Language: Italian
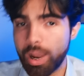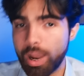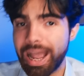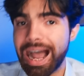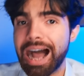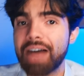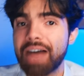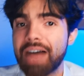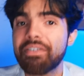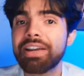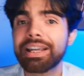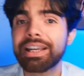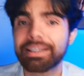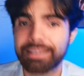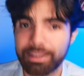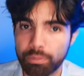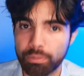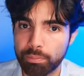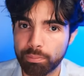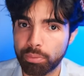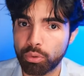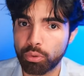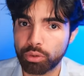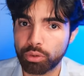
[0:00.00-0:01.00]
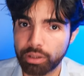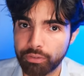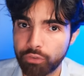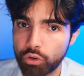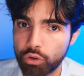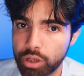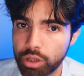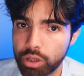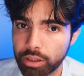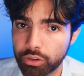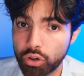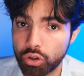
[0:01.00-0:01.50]
avete un portafoglio
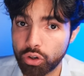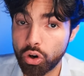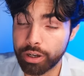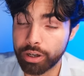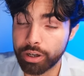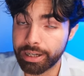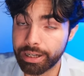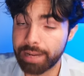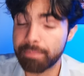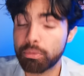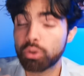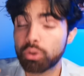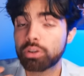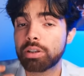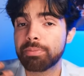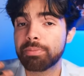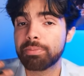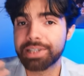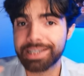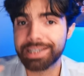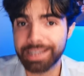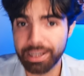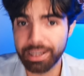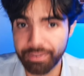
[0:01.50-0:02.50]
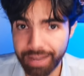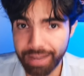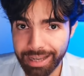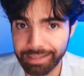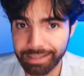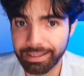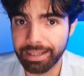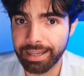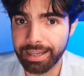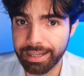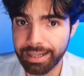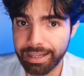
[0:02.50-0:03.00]
altcoin e molti mi scrivete
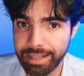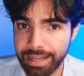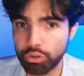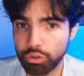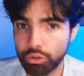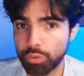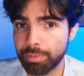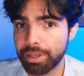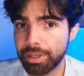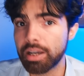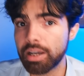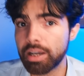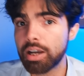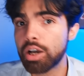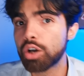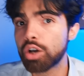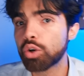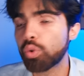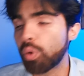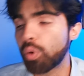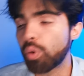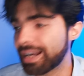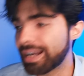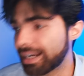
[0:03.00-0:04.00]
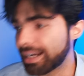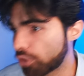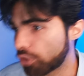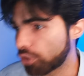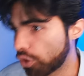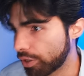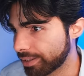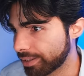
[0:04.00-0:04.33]
chiedendomi quali altcoin